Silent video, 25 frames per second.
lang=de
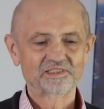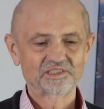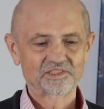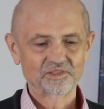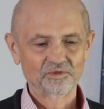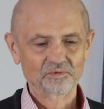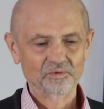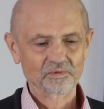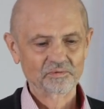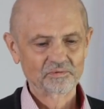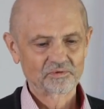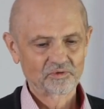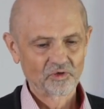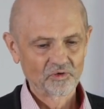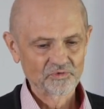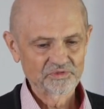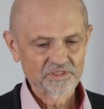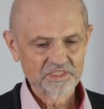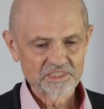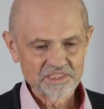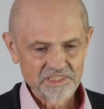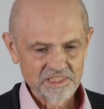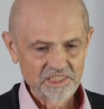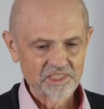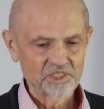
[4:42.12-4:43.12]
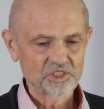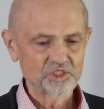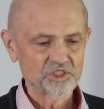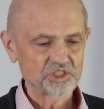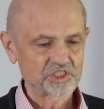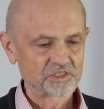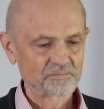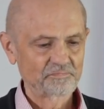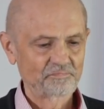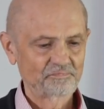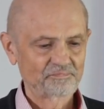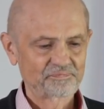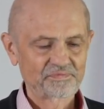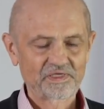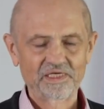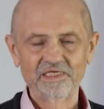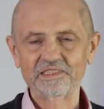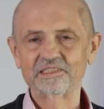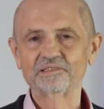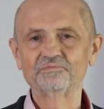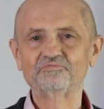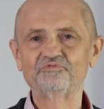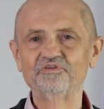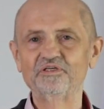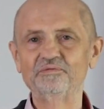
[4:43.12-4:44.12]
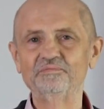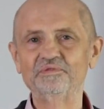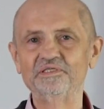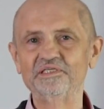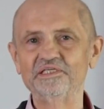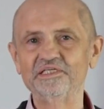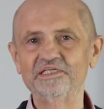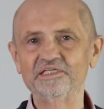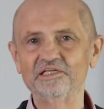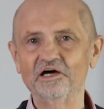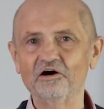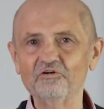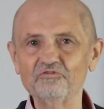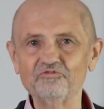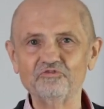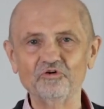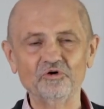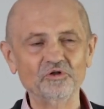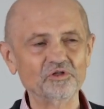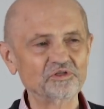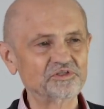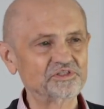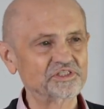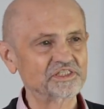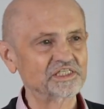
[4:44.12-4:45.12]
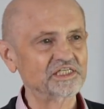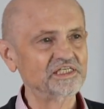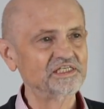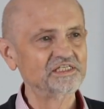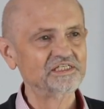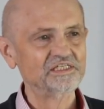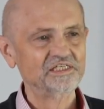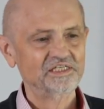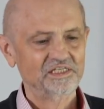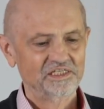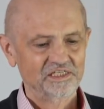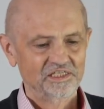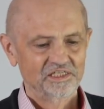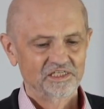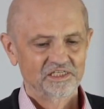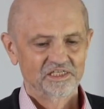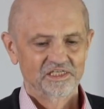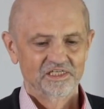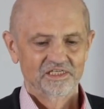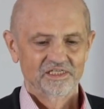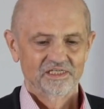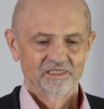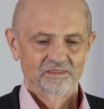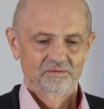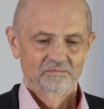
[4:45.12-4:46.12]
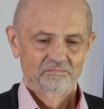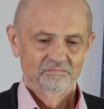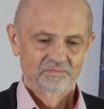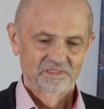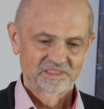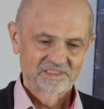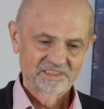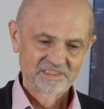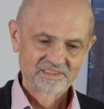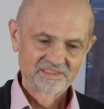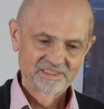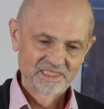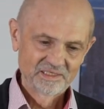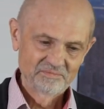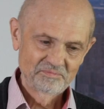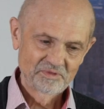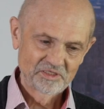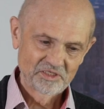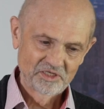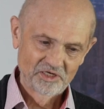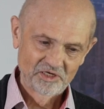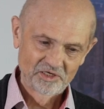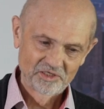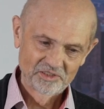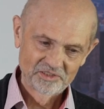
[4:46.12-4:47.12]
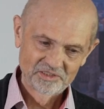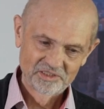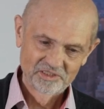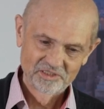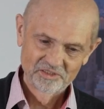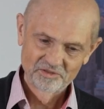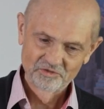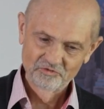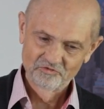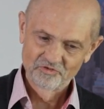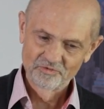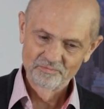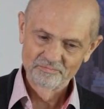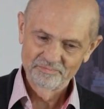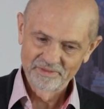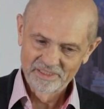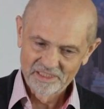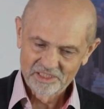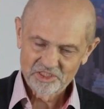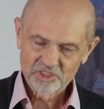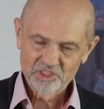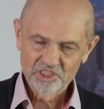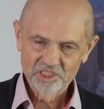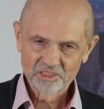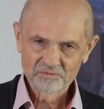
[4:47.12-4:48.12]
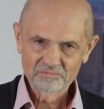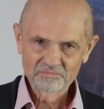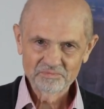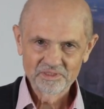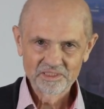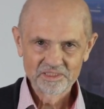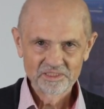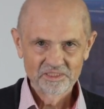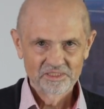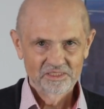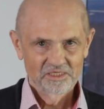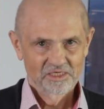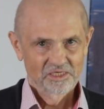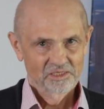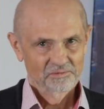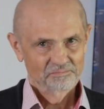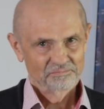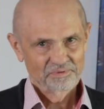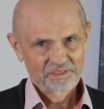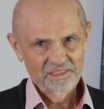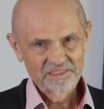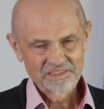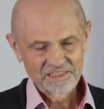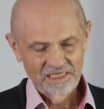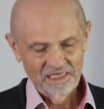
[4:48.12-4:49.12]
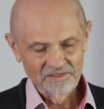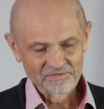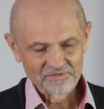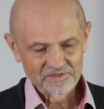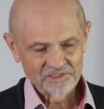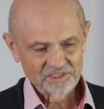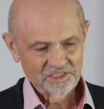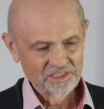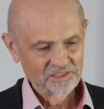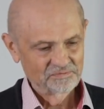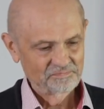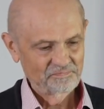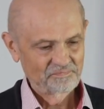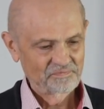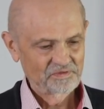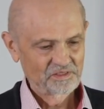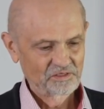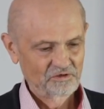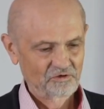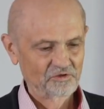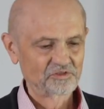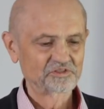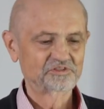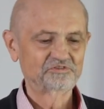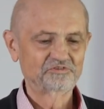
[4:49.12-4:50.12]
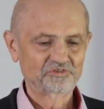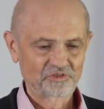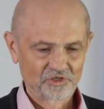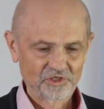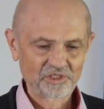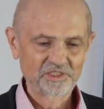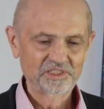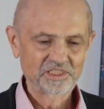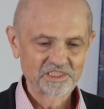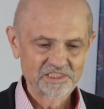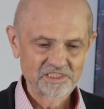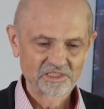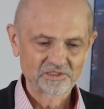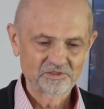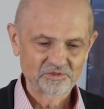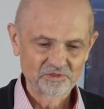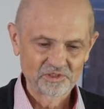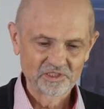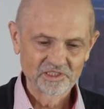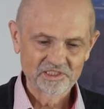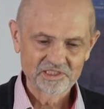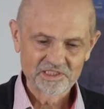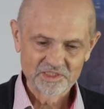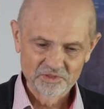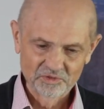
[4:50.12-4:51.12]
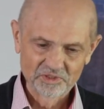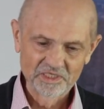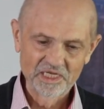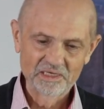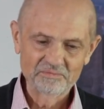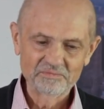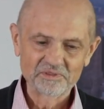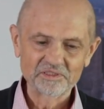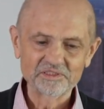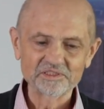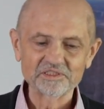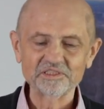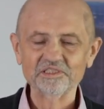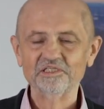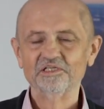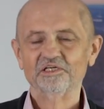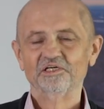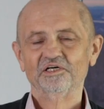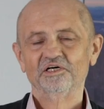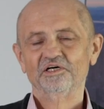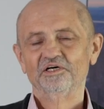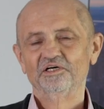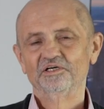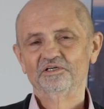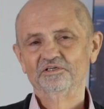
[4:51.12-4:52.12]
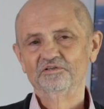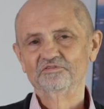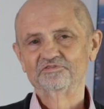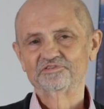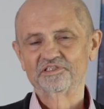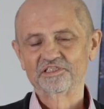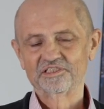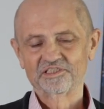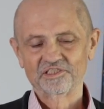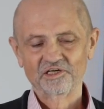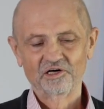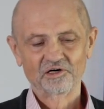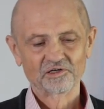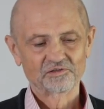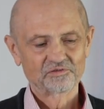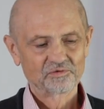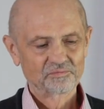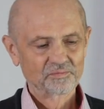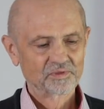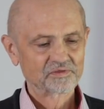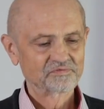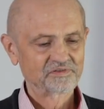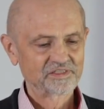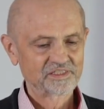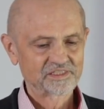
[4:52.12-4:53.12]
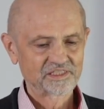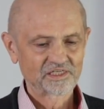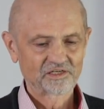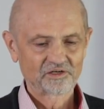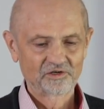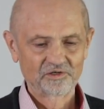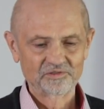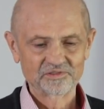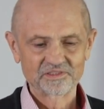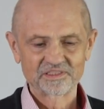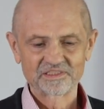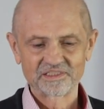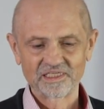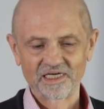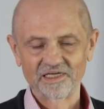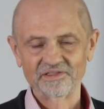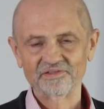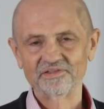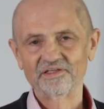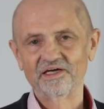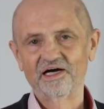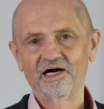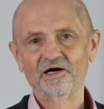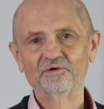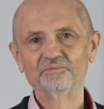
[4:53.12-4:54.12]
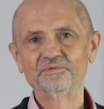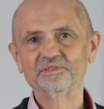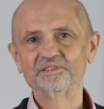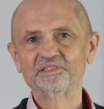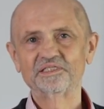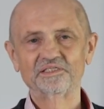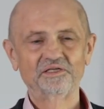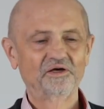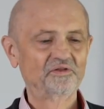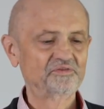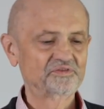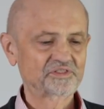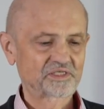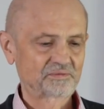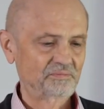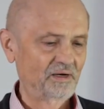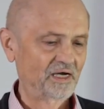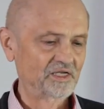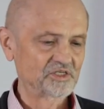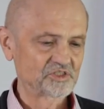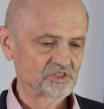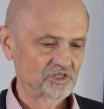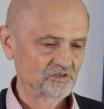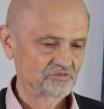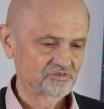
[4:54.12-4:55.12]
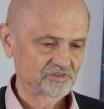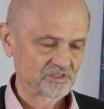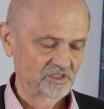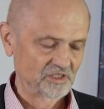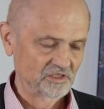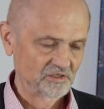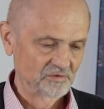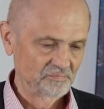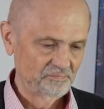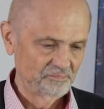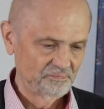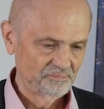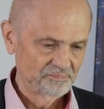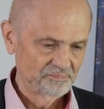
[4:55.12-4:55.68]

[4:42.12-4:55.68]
zum Gottesdienst in der Pfimi in Affolteren. Wir sind immer noch auf dem Bildschirm präsent und freuen uns natürlich zunehmend auf den Tag, wo wir wieder können, dann auch miteinander Gemeinschaft haben